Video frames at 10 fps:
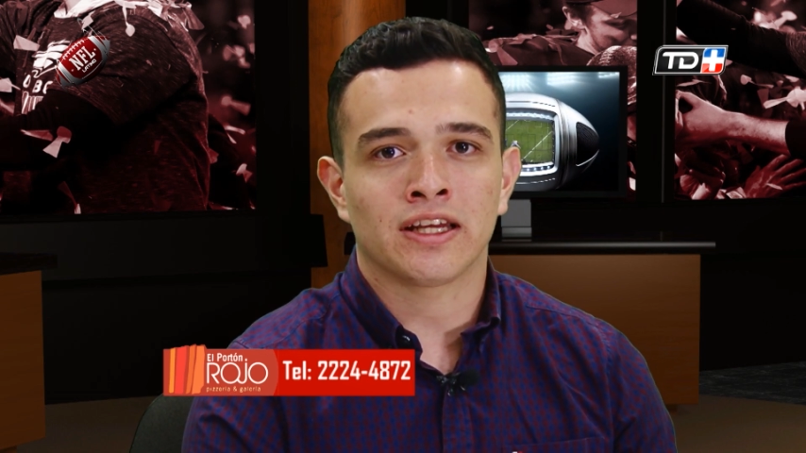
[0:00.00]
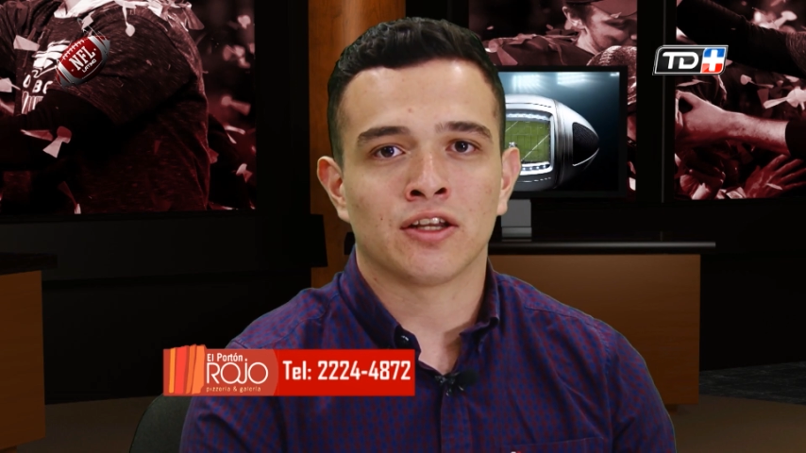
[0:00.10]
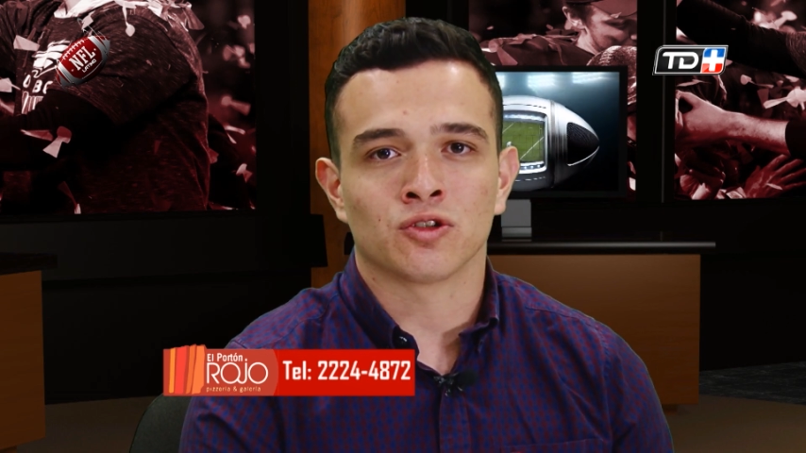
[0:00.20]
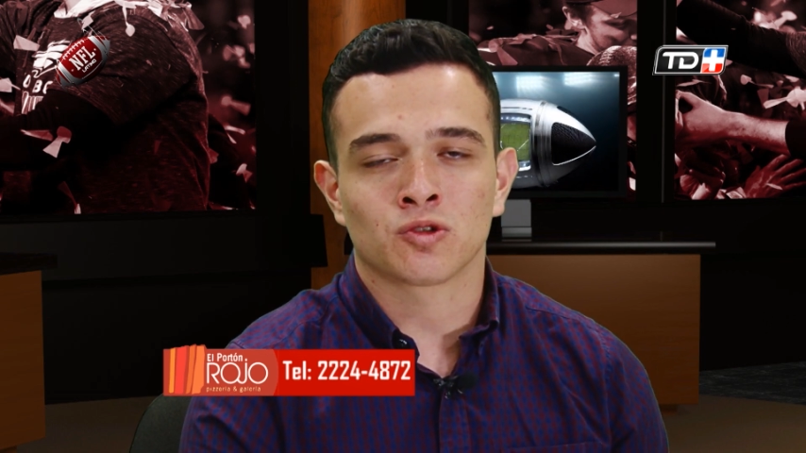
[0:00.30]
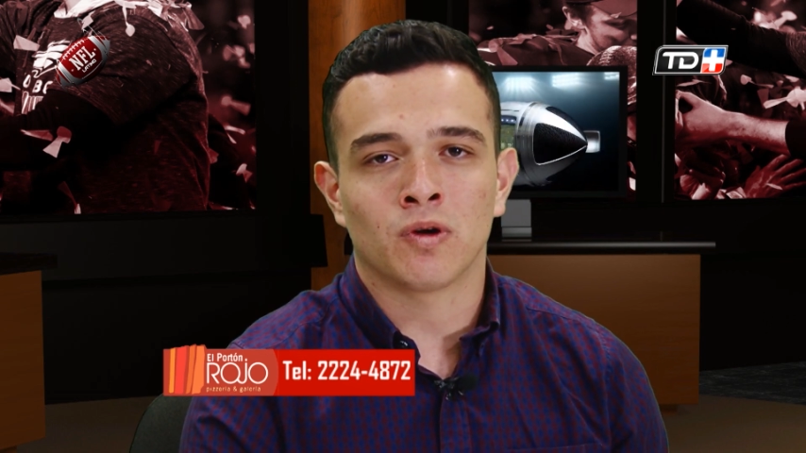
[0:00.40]
de
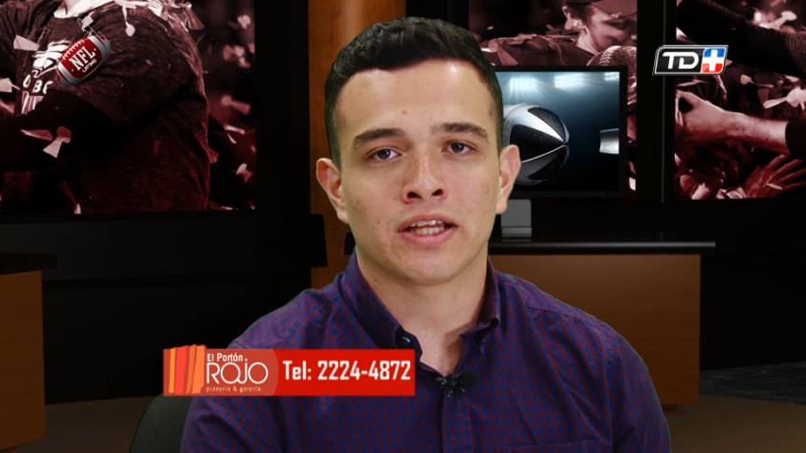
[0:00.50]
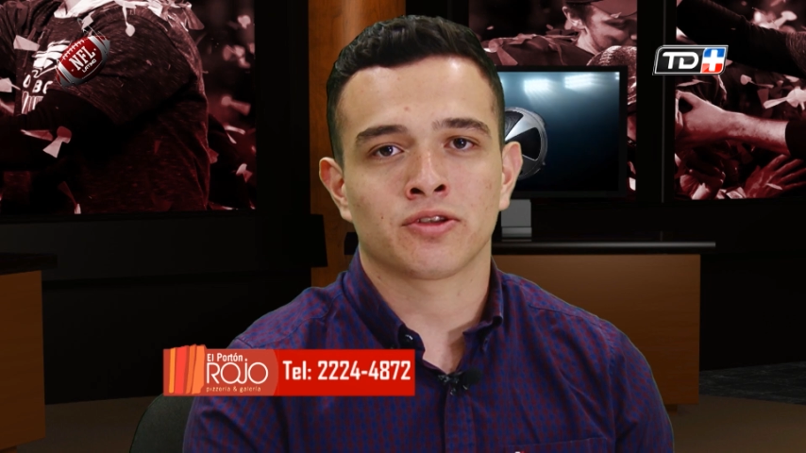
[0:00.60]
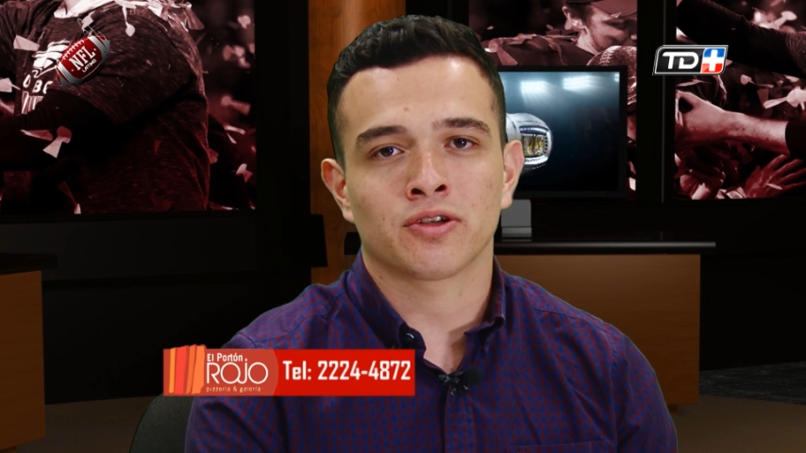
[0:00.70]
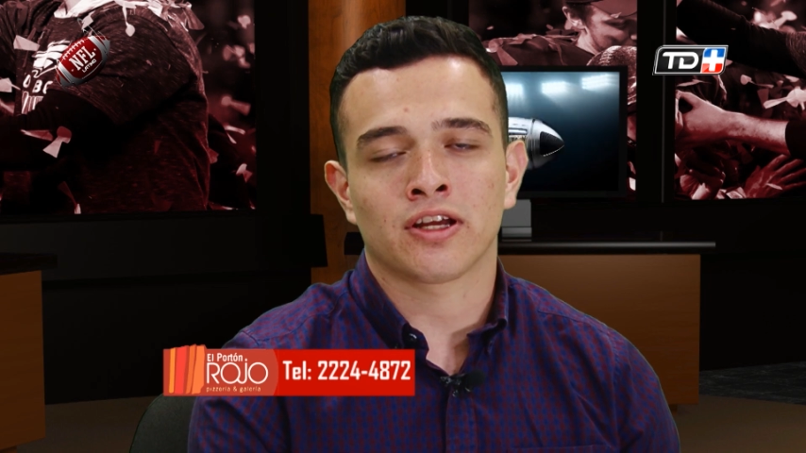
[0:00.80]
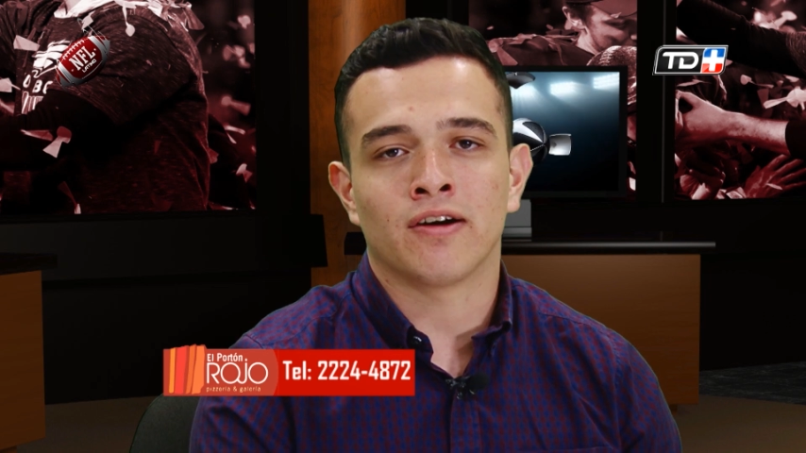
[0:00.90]
los
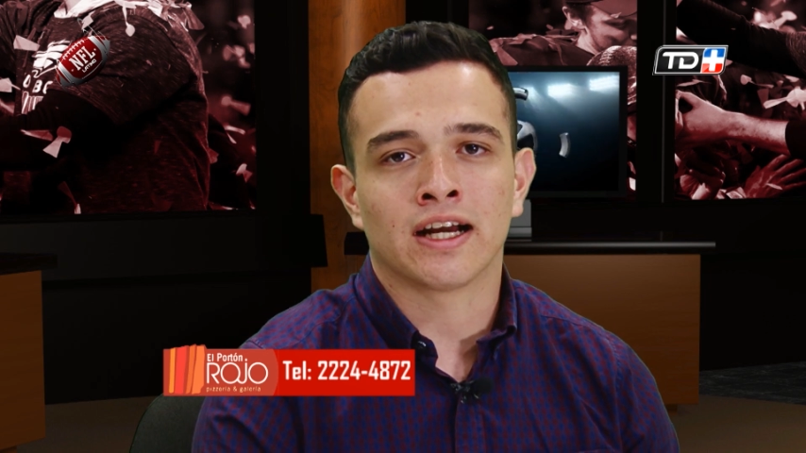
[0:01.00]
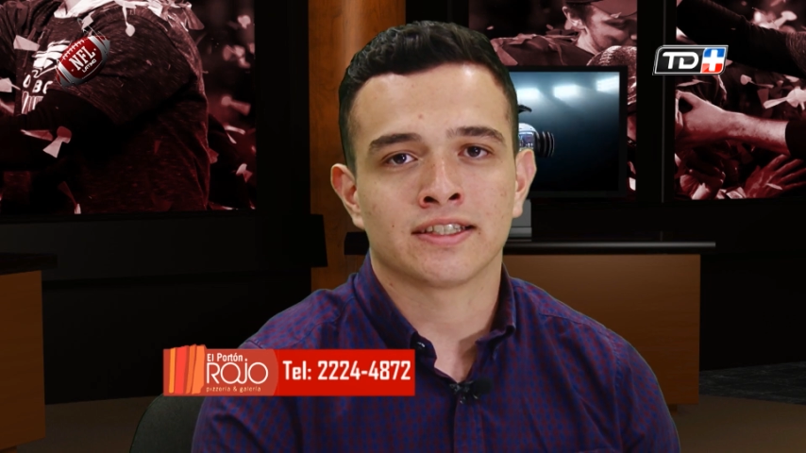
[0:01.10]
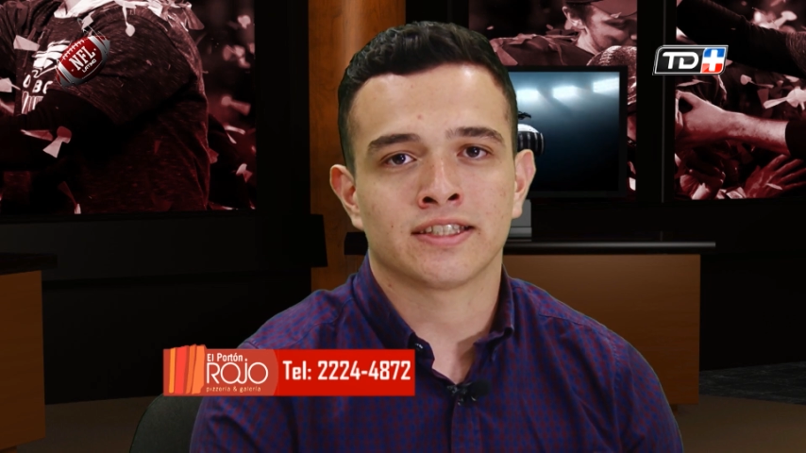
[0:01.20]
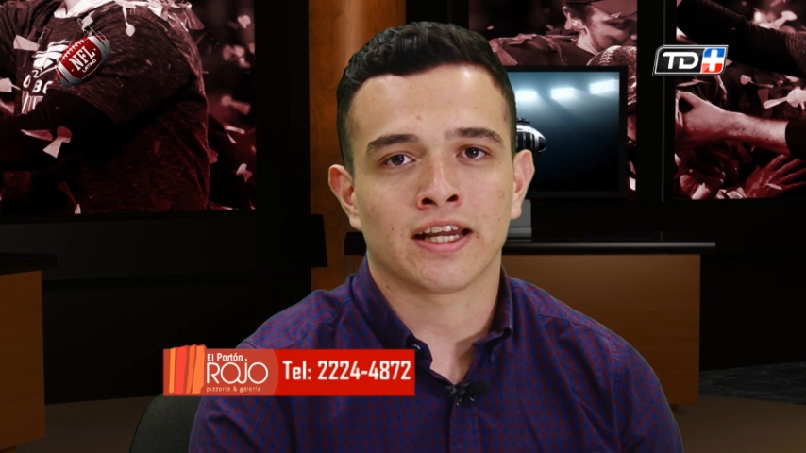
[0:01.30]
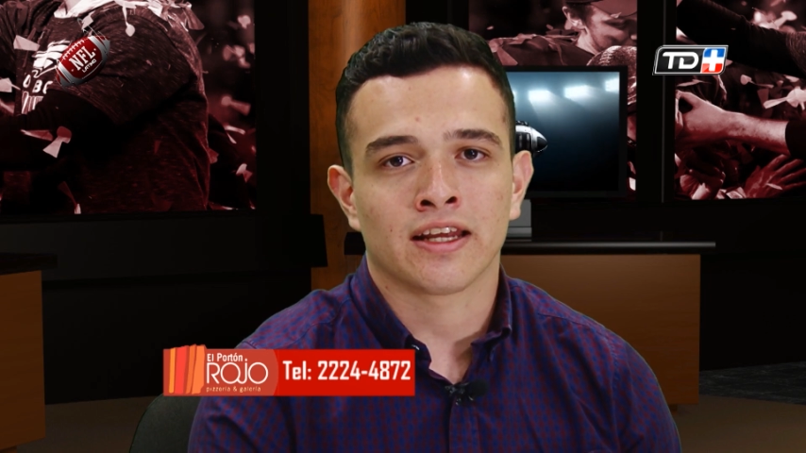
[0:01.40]
cuatro que van a
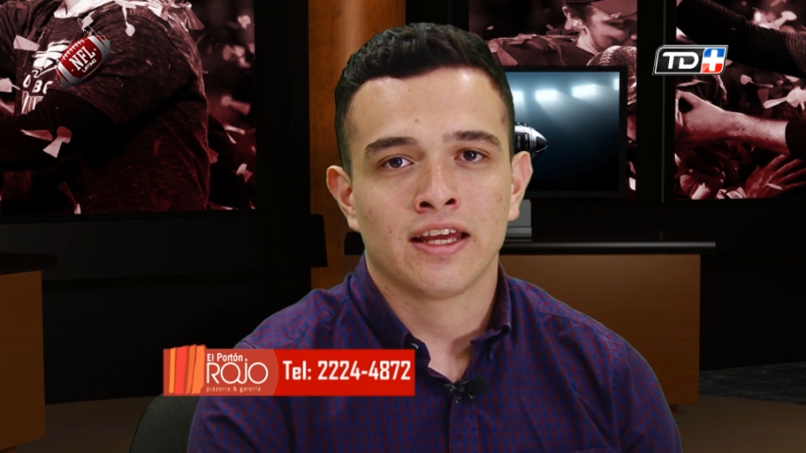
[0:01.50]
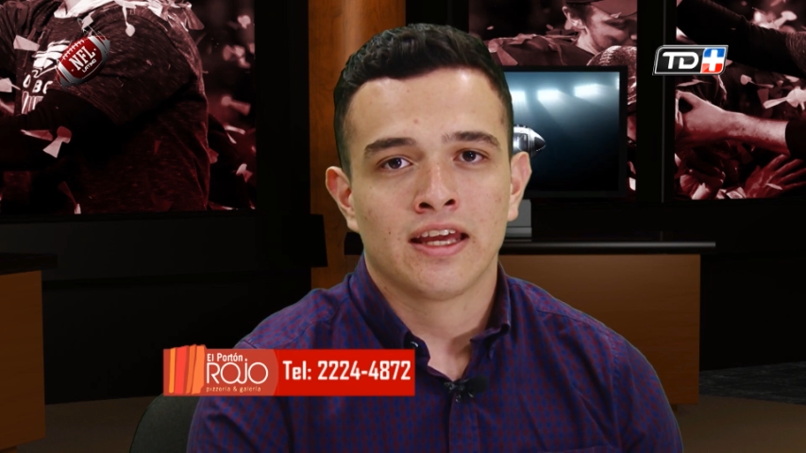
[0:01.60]
estar.